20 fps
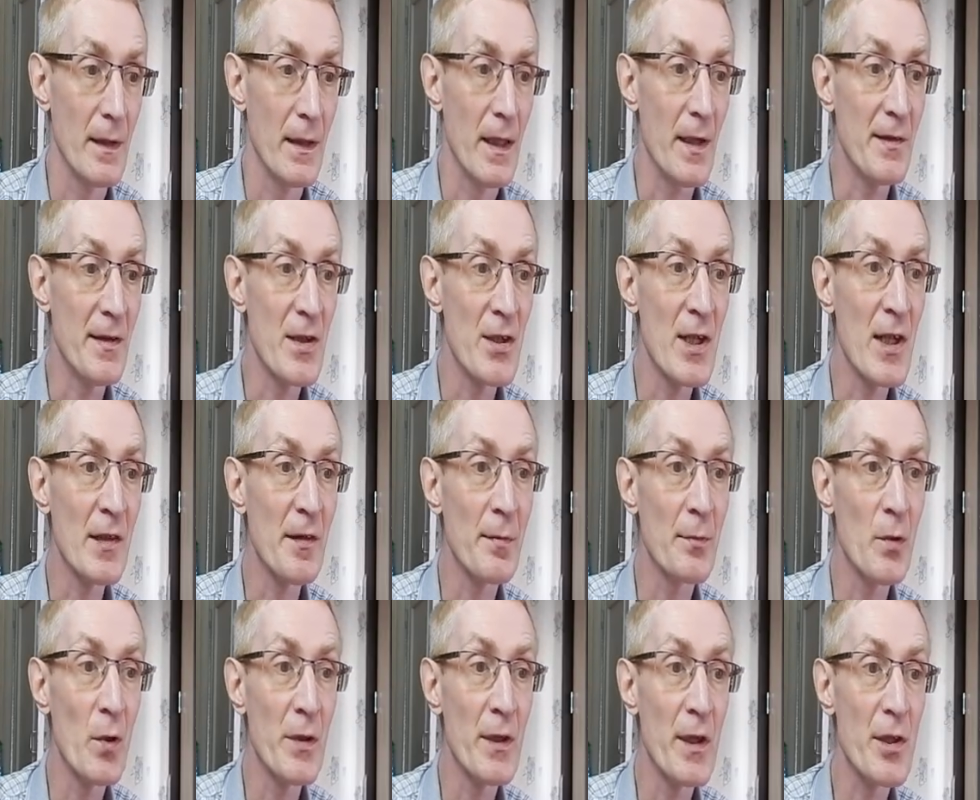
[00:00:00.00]
А сейчас
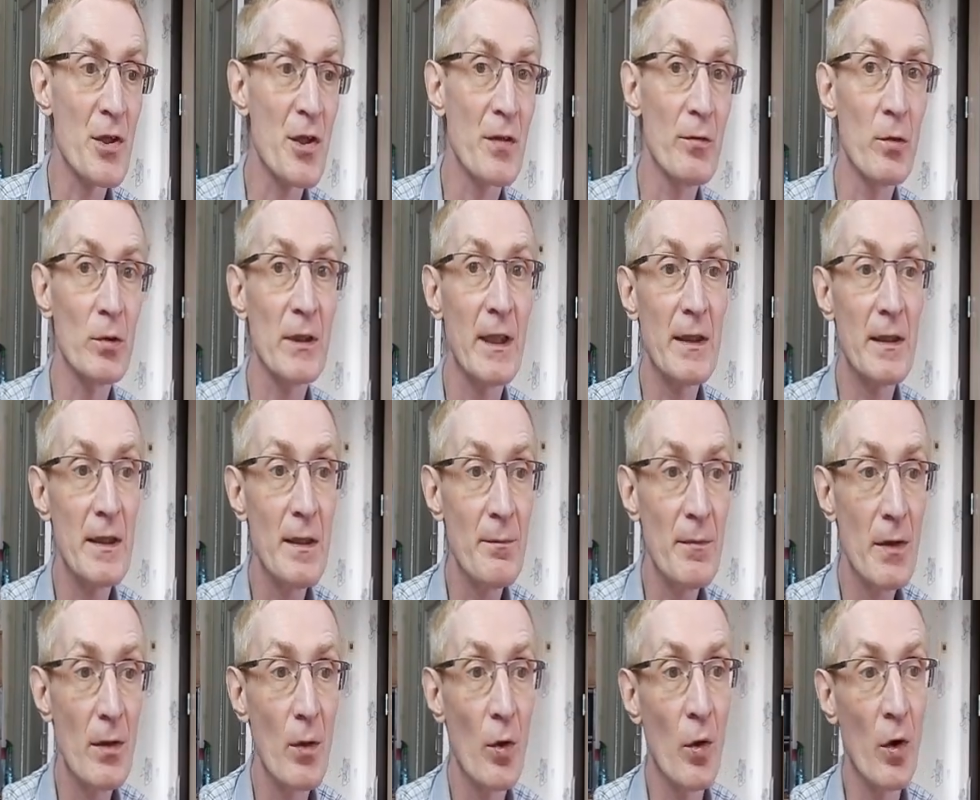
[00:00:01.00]
многие живут
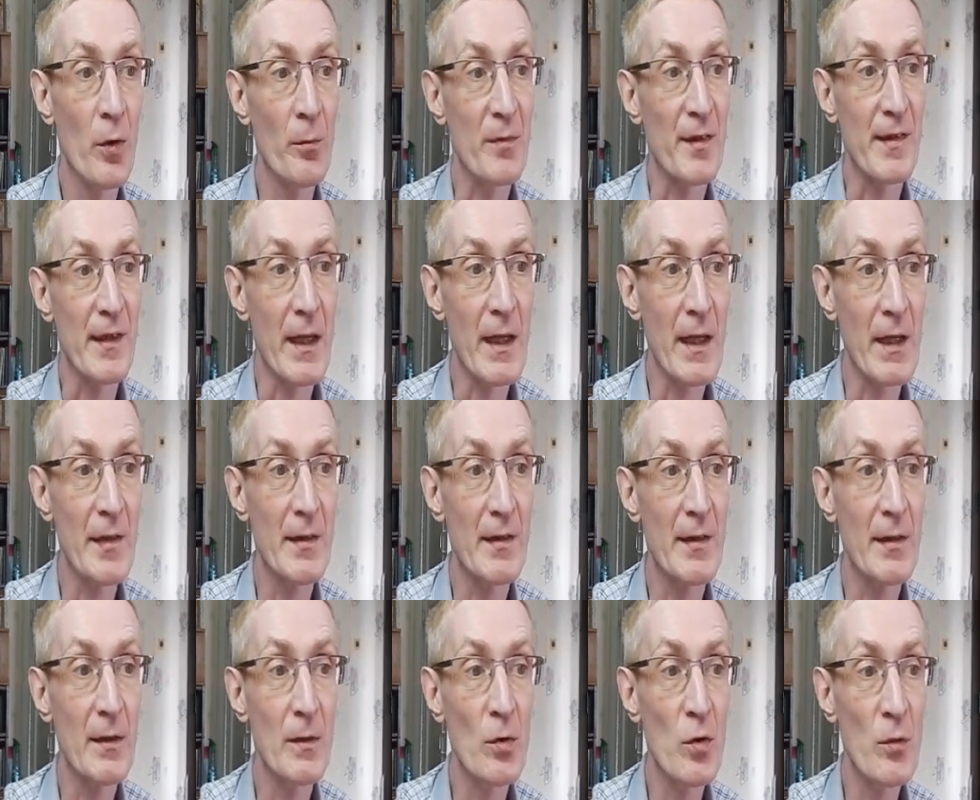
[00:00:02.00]
одним днем, стараясь
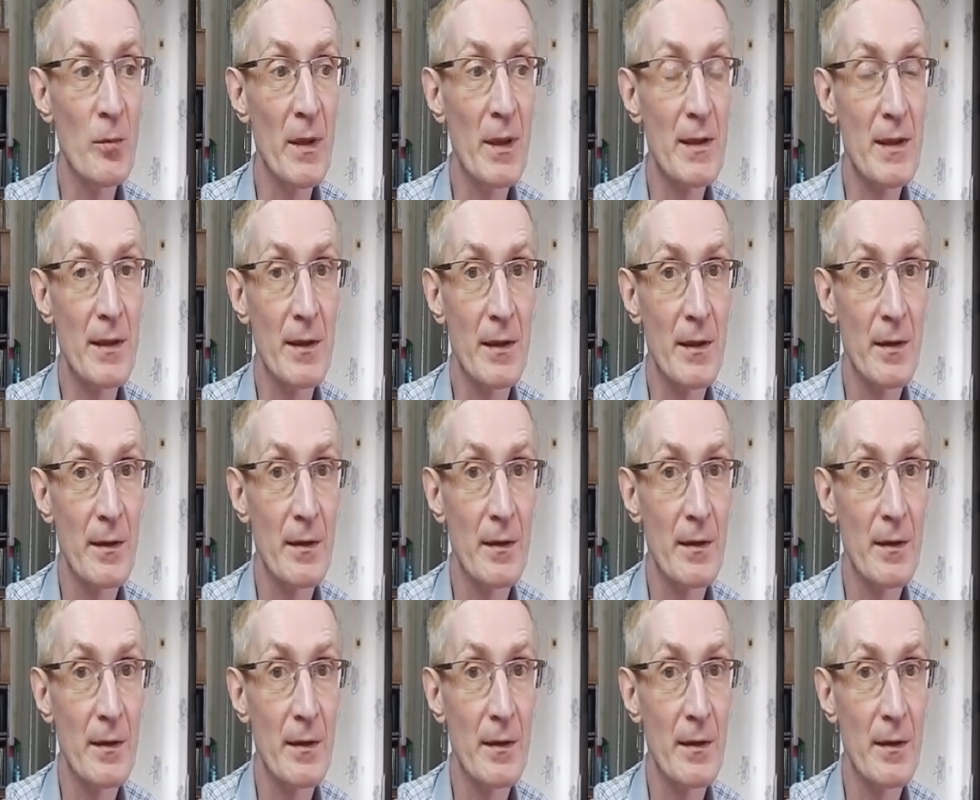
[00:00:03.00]
не думать.